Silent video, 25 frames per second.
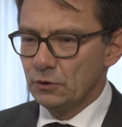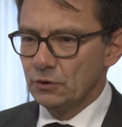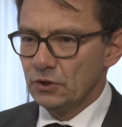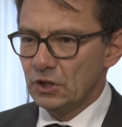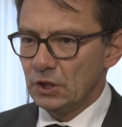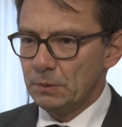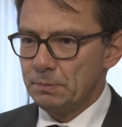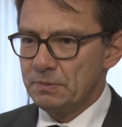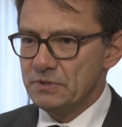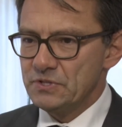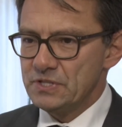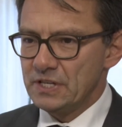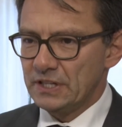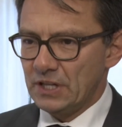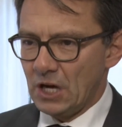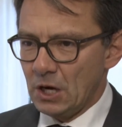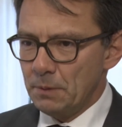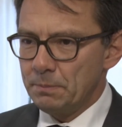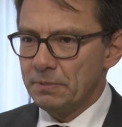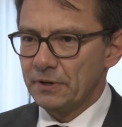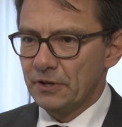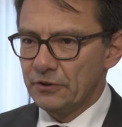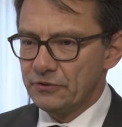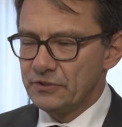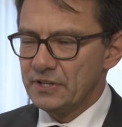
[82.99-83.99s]
Und ich bin sehr
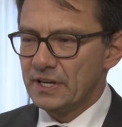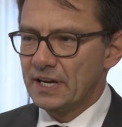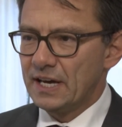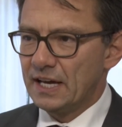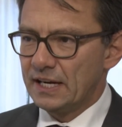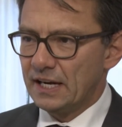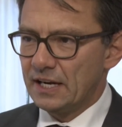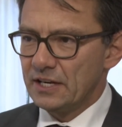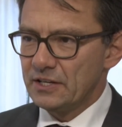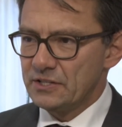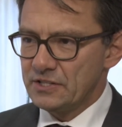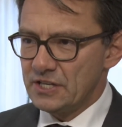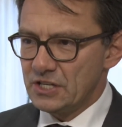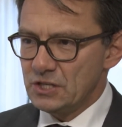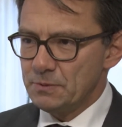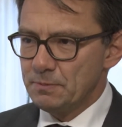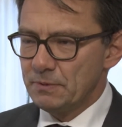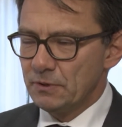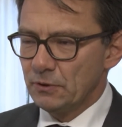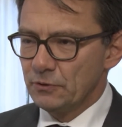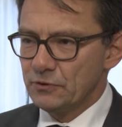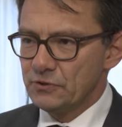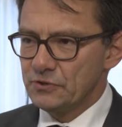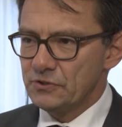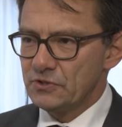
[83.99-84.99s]
dankbar, dass die Caritas jetzt
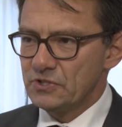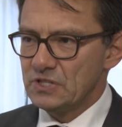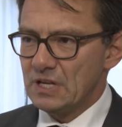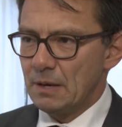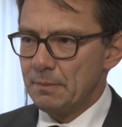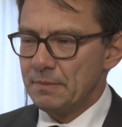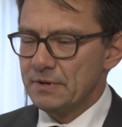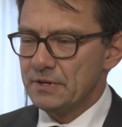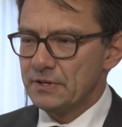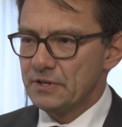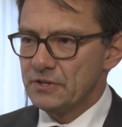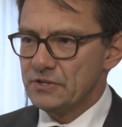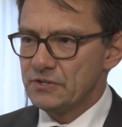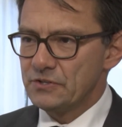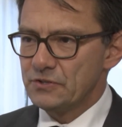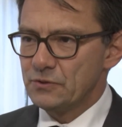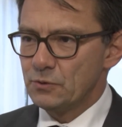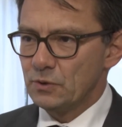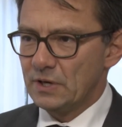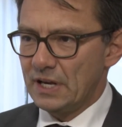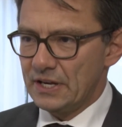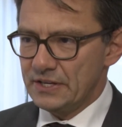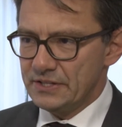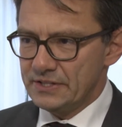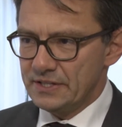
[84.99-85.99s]
mit uns zusammen das
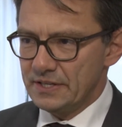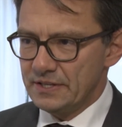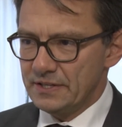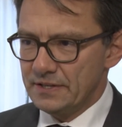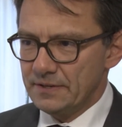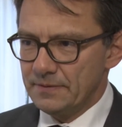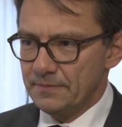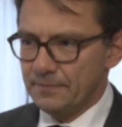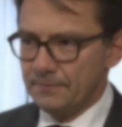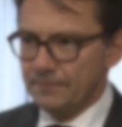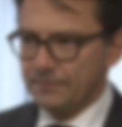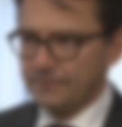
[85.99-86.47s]
so leistet.